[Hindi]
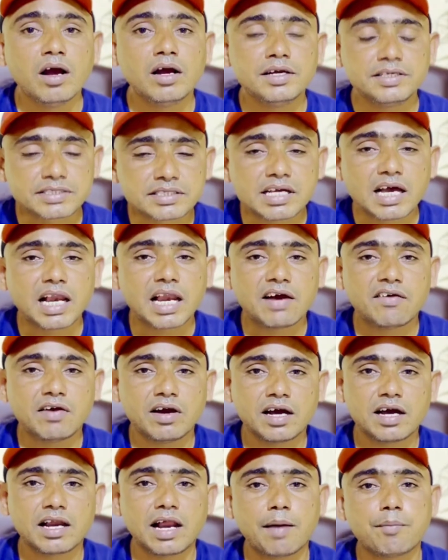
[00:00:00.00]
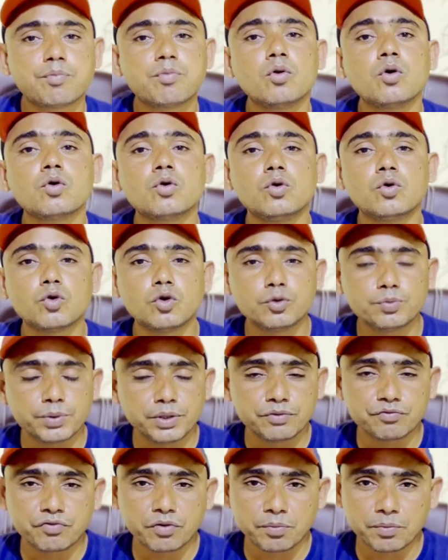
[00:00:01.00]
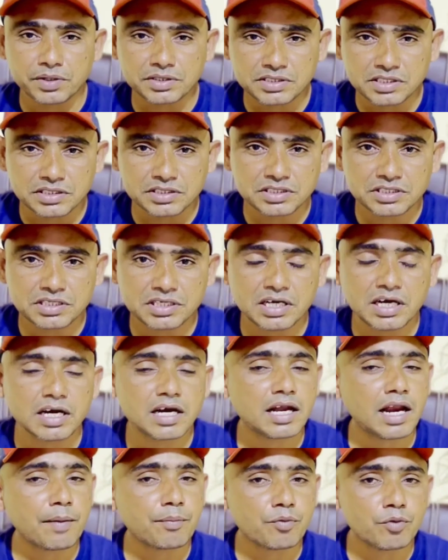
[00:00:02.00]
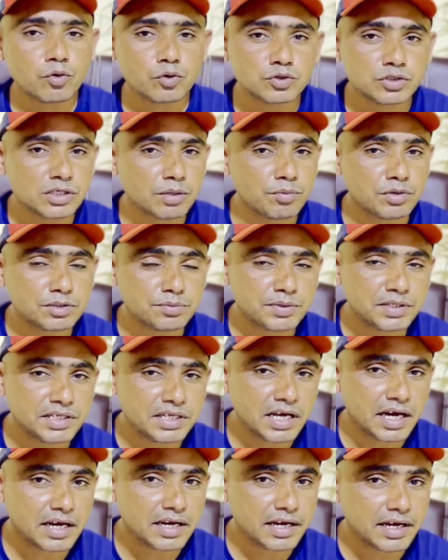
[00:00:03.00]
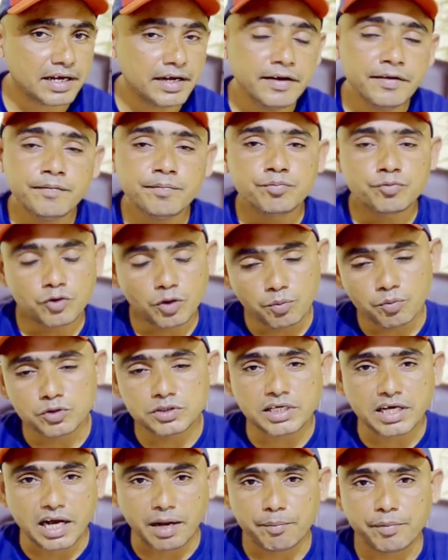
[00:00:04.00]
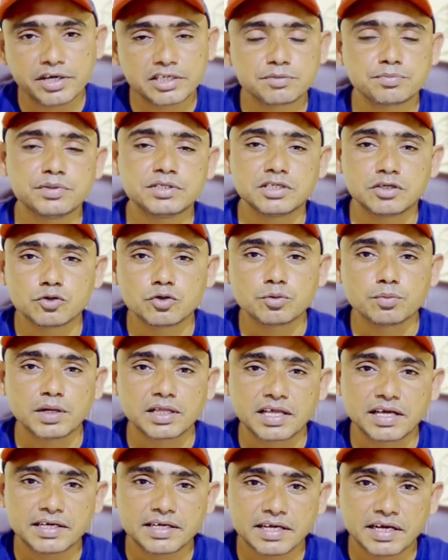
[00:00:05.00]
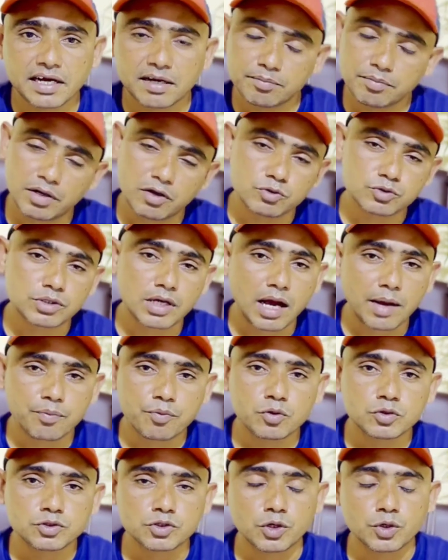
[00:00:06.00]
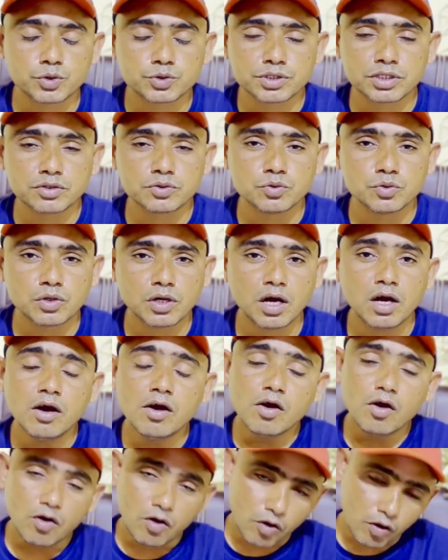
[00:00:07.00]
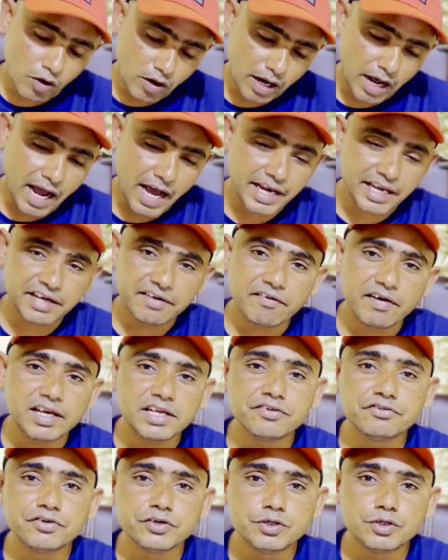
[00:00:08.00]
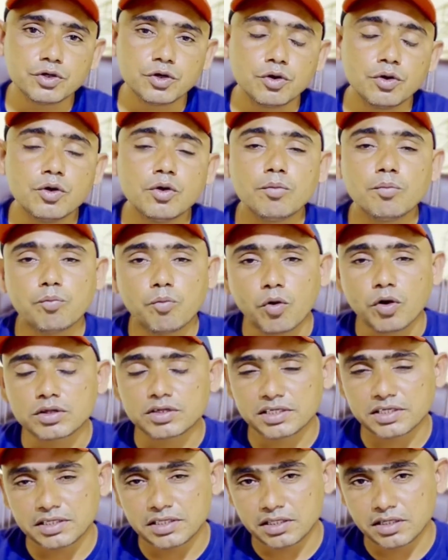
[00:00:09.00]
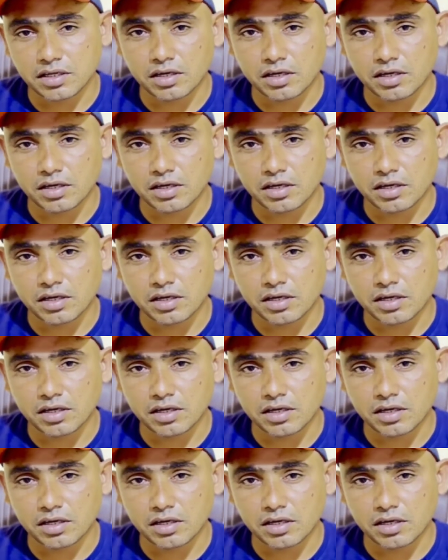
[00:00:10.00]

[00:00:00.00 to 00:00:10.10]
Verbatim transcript: इसके अलावा अगर आप लोग को कोई भी इन्फॉर्मेशन चाहिए अगर आपको कुछ समझ में नहीं आ रहा है तो मुझे कमेंट्स में ज़रूर बताइएगा मैं उसका आपको सोल्यूशन दूंगा और आने वाली वीडियो बहुत ही